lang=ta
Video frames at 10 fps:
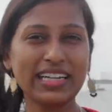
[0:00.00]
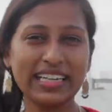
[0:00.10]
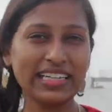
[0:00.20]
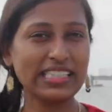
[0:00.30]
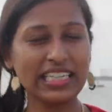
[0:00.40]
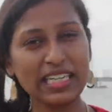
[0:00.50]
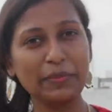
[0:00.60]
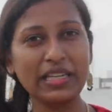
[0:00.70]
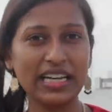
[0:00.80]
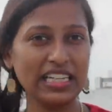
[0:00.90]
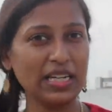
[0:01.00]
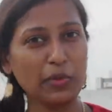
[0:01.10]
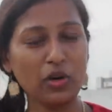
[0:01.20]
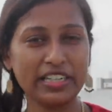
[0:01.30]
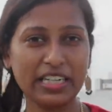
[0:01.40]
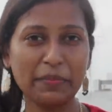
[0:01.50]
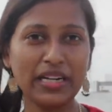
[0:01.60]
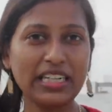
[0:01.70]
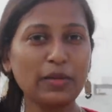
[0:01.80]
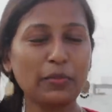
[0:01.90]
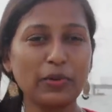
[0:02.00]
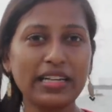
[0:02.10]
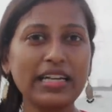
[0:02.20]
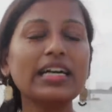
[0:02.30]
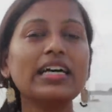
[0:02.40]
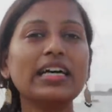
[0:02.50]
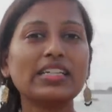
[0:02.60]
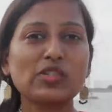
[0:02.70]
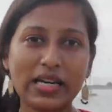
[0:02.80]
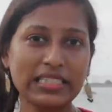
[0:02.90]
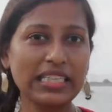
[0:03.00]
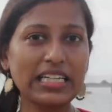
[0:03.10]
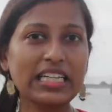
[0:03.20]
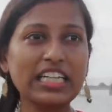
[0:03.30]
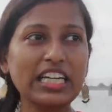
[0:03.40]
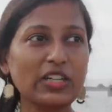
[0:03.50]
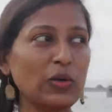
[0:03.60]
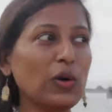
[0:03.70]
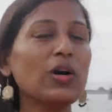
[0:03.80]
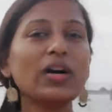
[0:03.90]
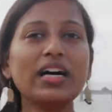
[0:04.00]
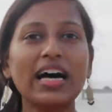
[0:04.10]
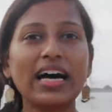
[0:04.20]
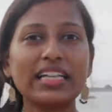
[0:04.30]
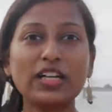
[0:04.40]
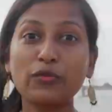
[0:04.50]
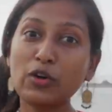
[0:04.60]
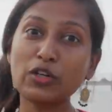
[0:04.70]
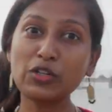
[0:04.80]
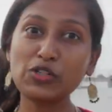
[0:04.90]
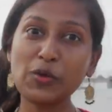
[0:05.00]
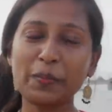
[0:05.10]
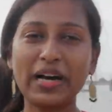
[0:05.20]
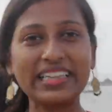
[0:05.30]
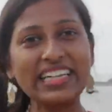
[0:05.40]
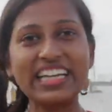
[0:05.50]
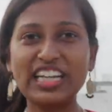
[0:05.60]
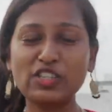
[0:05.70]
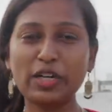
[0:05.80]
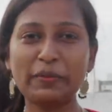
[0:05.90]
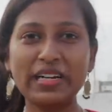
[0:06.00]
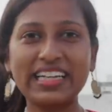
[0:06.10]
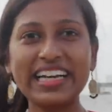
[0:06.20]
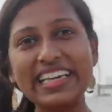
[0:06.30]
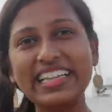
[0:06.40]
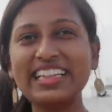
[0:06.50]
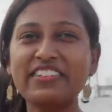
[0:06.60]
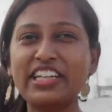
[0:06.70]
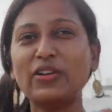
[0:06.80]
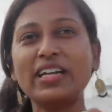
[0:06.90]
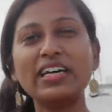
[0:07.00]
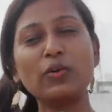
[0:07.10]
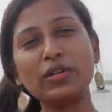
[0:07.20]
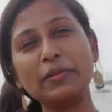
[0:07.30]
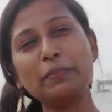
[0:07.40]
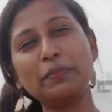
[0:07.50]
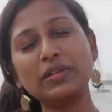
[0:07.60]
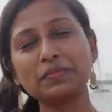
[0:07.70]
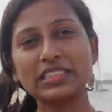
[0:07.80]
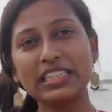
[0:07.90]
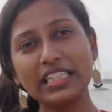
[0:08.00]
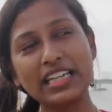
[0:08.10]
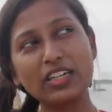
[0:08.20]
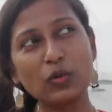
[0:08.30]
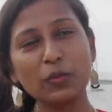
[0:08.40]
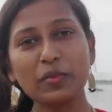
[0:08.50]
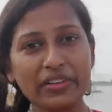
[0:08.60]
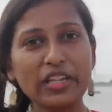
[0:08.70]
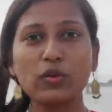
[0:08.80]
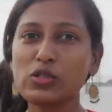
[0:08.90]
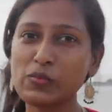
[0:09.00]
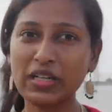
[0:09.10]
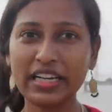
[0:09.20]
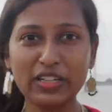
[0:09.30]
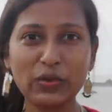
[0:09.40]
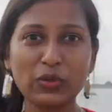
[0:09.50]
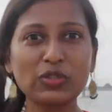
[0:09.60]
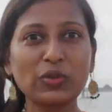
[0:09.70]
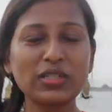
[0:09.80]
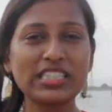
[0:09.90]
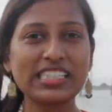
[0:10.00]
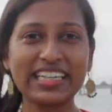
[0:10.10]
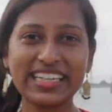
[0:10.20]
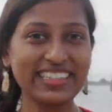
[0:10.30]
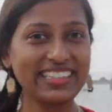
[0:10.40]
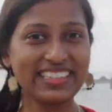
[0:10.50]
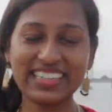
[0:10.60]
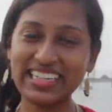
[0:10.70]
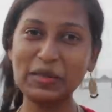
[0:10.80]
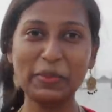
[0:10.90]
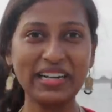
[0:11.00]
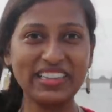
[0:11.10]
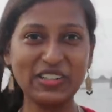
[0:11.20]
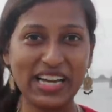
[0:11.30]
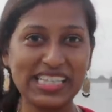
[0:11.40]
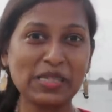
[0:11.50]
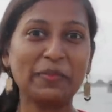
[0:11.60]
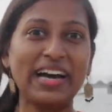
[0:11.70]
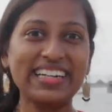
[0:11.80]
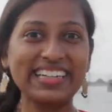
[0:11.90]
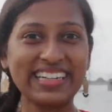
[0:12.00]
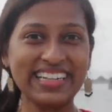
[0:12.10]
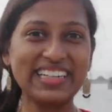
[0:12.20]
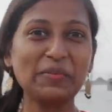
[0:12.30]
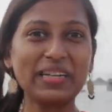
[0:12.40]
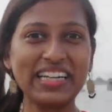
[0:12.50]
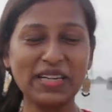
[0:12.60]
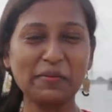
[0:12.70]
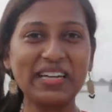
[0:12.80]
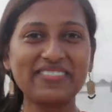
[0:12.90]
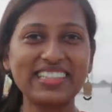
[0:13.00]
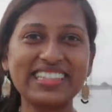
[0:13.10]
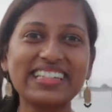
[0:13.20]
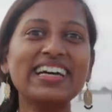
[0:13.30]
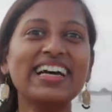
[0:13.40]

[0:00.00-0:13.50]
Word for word: காட்டல ஏன்னா சிக்கன் பிரியாணி நம்ம ஆல்ரெடி பண்ணியிருப்போம்ல ஸோ அதுதான் டின்னர் இருக்கும் அதனால் ஃபோட்டோ ஷூட் பார்த்து நீங்கள் என்ஜாய் பண்ணுங்கள் இந்த வீடியோவில் ஒரு இது எனக்கு ரொம்பவே யூஸ்ஃபுல்லாக இருக்கும்னு தோணுச்சு ஏன்னா கண்டிப்பாக எனக்கு தெரியும் ஆஸ் அ பேரண்ட் கண்டிப்பாக நிறைய பேர் வந்து